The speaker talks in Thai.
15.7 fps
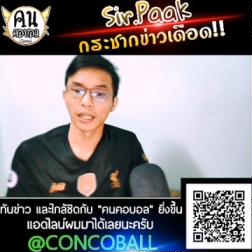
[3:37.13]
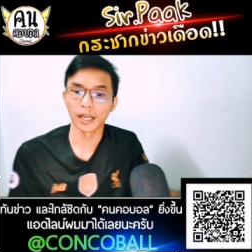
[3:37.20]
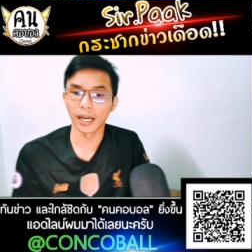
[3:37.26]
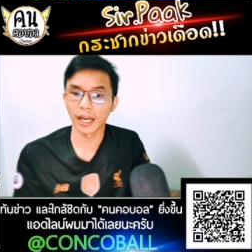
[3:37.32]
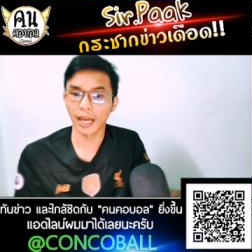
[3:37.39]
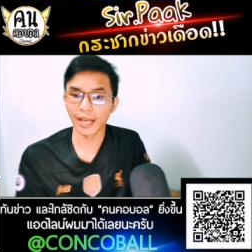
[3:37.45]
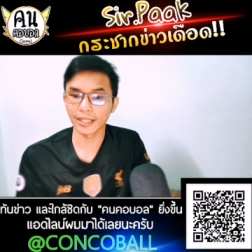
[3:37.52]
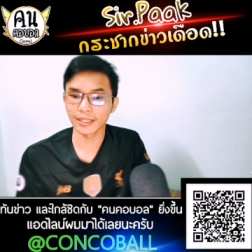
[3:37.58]

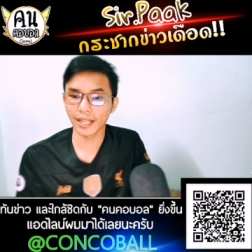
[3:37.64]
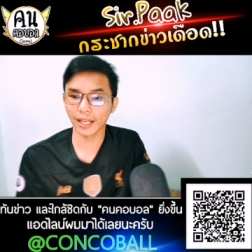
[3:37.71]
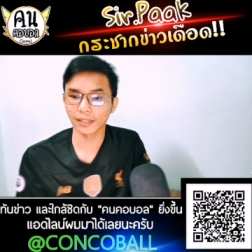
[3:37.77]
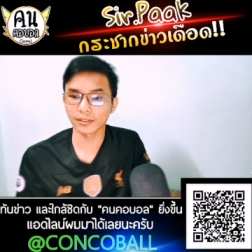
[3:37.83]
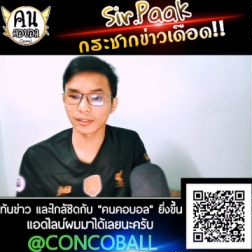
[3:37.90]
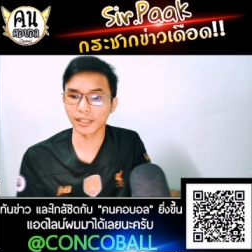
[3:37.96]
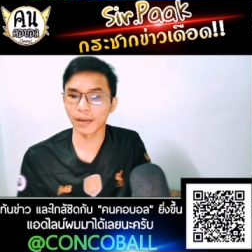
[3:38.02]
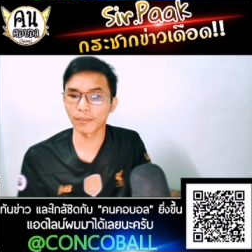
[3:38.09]
อาร์แจ็ก
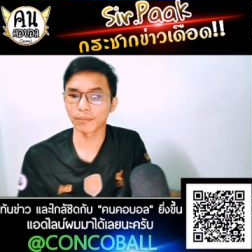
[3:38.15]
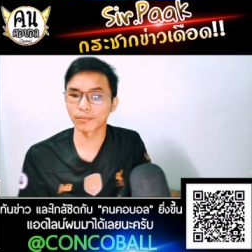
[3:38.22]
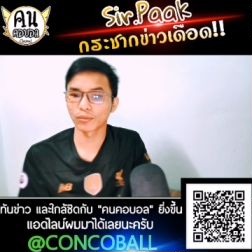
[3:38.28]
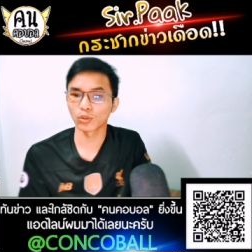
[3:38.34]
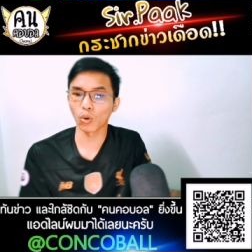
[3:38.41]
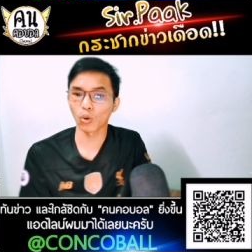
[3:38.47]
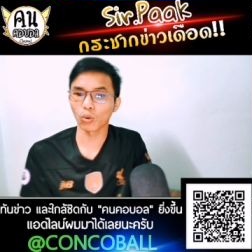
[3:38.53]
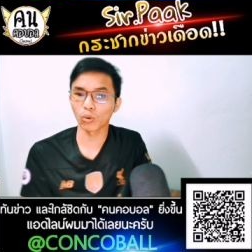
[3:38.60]
ซ์ครับ
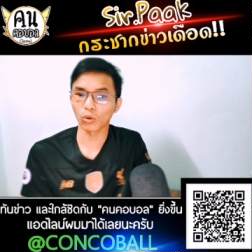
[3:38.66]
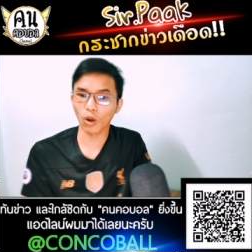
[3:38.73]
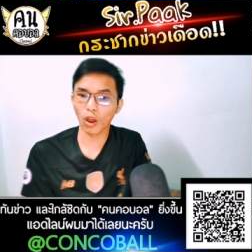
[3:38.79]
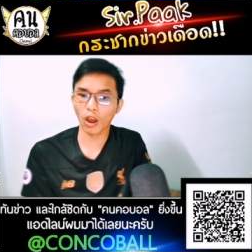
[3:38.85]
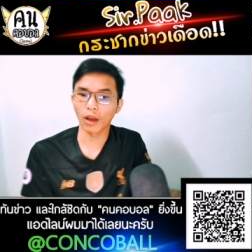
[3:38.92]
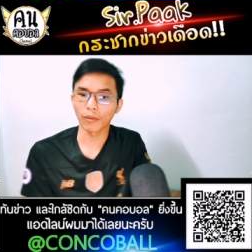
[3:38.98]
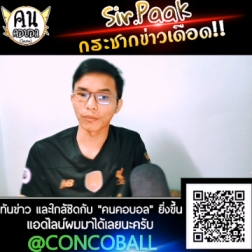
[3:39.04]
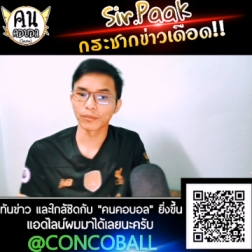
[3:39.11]
ตกร
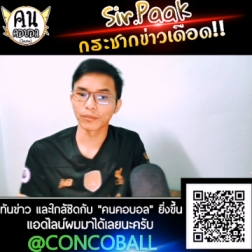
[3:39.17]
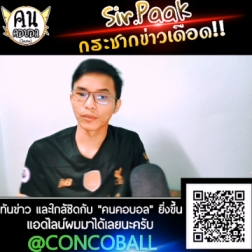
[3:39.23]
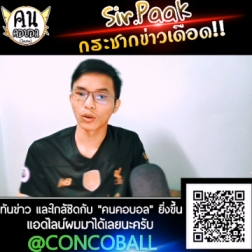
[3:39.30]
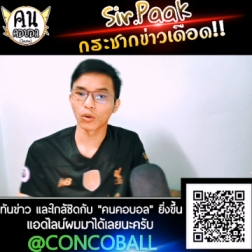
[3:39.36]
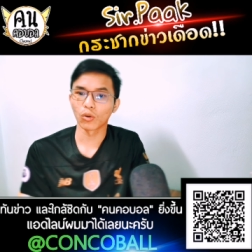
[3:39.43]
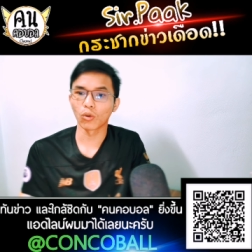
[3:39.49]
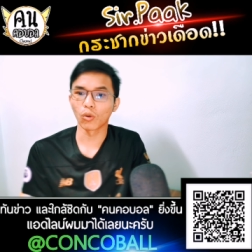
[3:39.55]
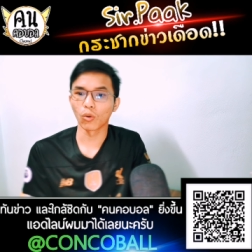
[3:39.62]
อบ
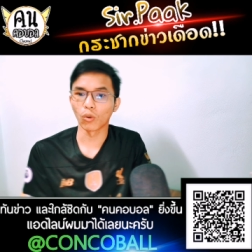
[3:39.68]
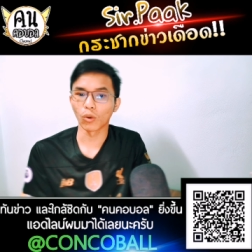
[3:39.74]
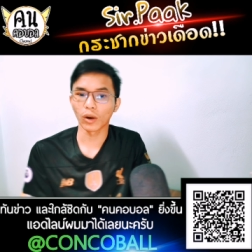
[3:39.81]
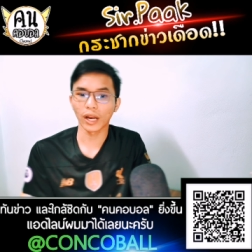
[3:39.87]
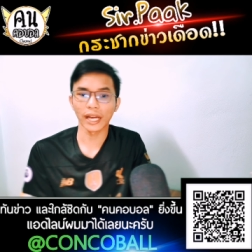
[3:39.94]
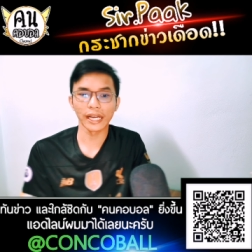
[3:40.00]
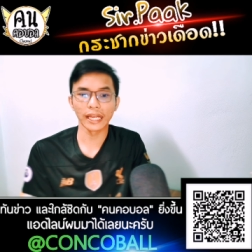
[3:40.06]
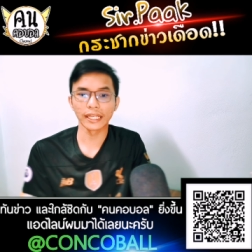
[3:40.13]
โอ้โห
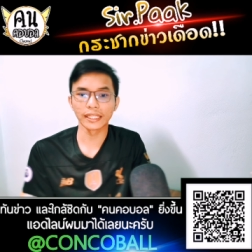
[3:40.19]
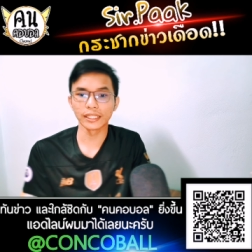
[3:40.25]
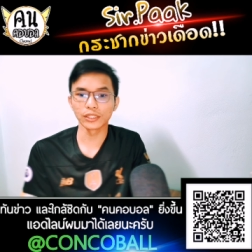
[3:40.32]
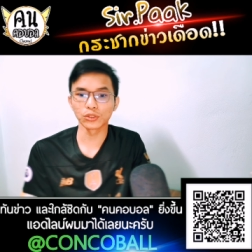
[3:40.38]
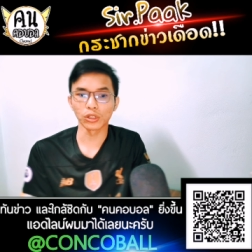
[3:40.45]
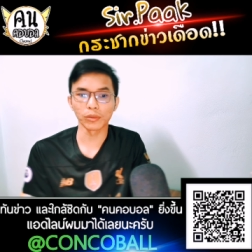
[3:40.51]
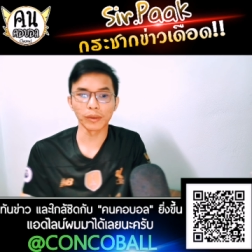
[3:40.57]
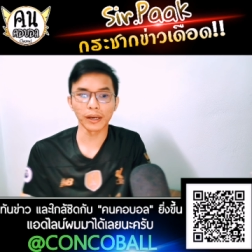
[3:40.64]
คะแนนเยอะ
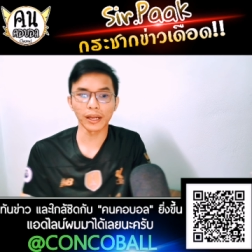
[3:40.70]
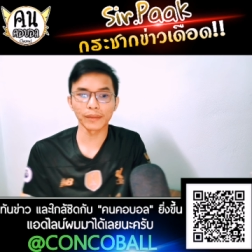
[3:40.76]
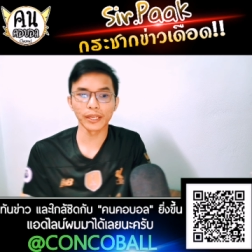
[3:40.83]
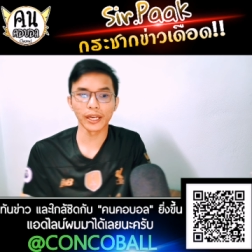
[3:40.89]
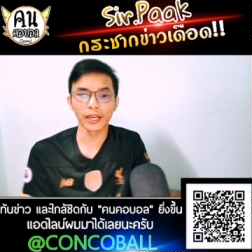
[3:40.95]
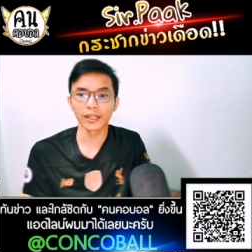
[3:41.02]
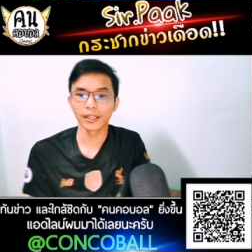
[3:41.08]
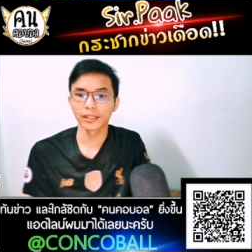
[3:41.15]
ที่สุดแล้วมั้งครับ
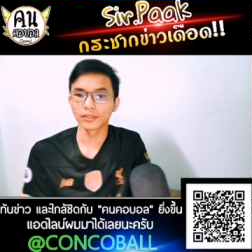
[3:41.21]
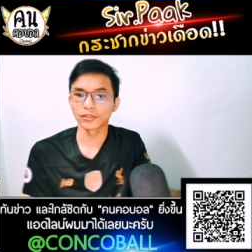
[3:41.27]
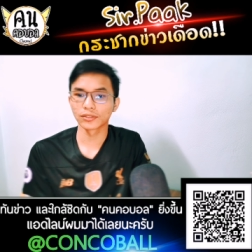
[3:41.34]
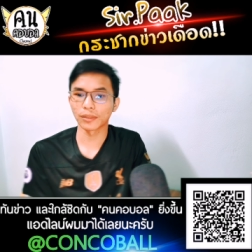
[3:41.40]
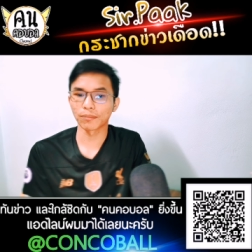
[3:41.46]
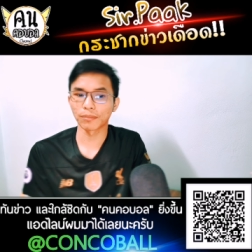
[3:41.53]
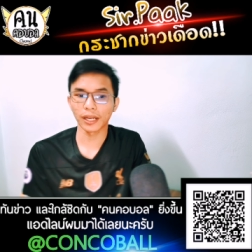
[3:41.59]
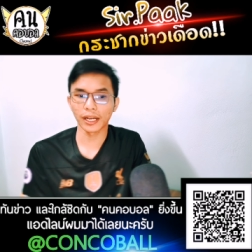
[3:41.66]
เนี่ย
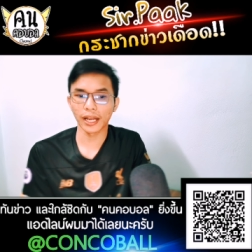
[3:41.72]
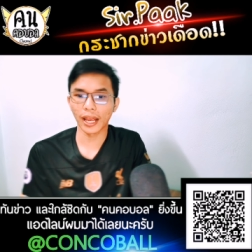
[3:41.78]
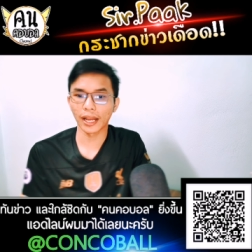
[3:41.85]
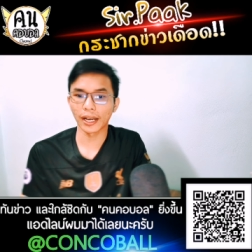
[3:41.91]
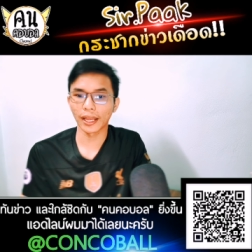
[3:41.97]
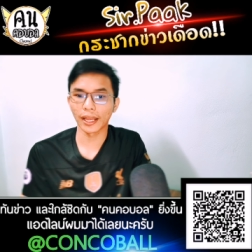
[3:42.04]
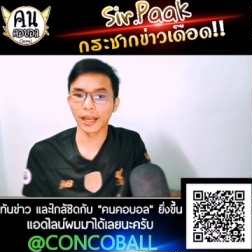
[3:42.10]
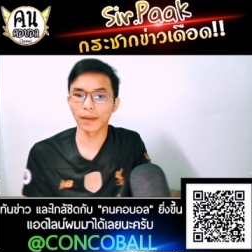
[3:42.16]
10 คะแน
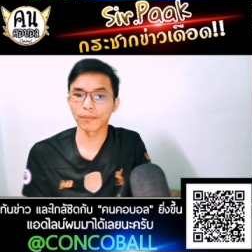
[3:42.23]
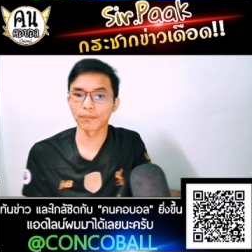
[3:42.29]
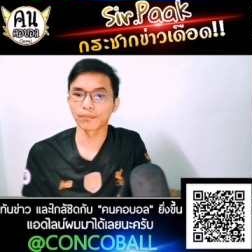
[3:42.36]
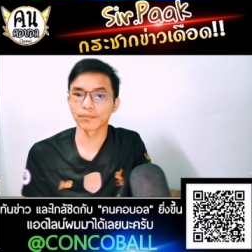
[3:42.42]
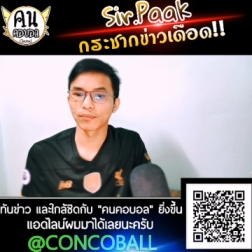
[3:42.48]
นนะครับ